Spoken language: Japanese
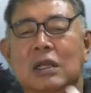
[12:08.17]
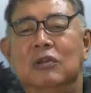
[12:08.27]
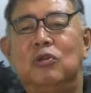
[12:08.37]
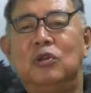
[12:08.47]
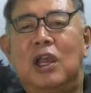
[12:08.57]

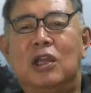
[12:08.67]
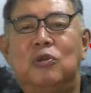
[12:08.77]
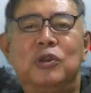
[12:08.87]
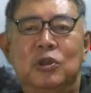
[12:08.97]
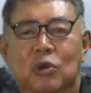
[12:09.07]
そういう高いと
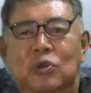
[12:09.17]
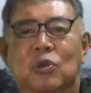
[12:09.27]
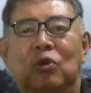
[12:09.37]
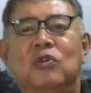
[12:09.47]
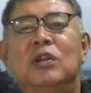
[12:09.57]
ころにひょいっと
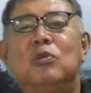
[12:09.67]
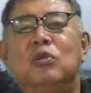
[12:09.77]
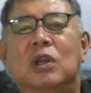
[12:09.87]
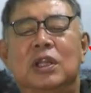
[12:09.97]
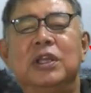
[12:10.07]
乗せるこ
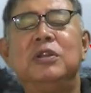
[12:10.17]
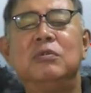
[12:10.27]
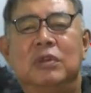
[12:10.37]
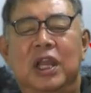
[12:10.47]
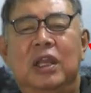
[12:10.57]
とができる
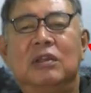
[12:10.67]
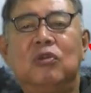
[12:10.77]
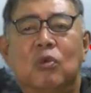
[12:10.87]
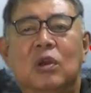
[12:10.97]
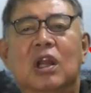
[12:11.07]
んで、で
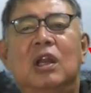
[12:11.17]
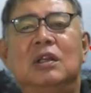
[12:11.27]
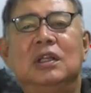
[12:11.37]
そこから